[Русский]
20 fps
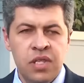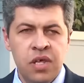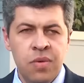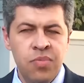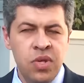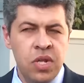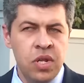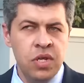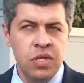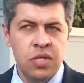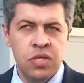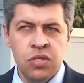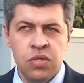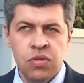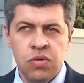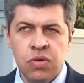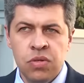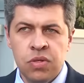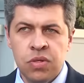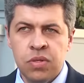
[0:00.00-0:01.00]
отопительный
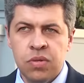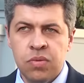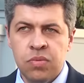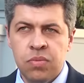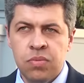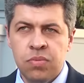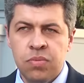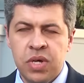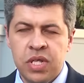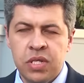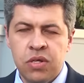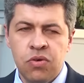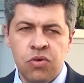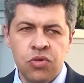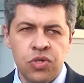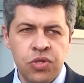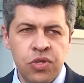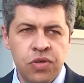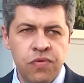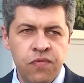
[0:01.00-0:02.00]
сезон
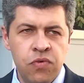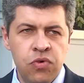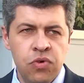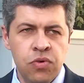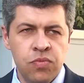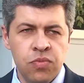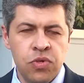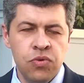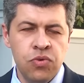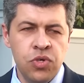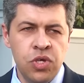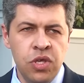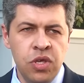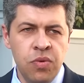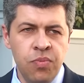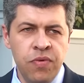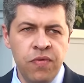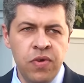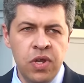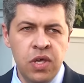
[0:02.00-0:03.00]
банкротство ни в коем случае
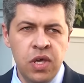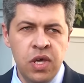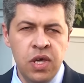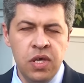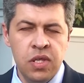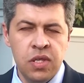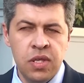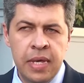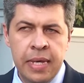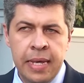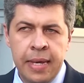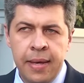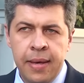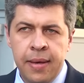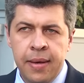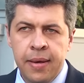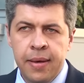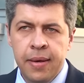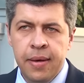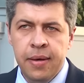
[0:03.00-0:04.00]
не повлияет.
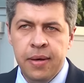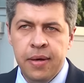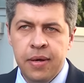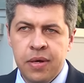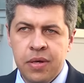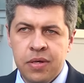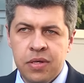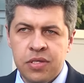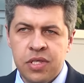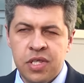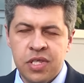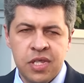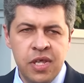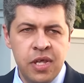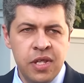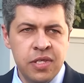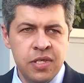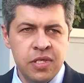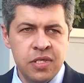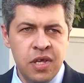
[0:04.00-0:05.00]

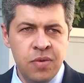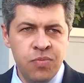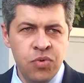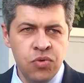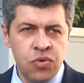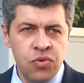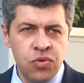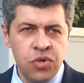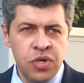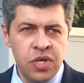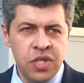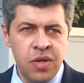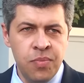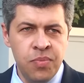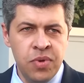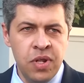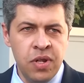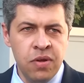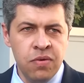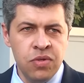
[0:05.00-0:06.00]
Состоялся запуск уже
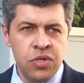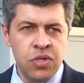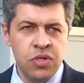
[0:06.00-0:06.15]
отопительного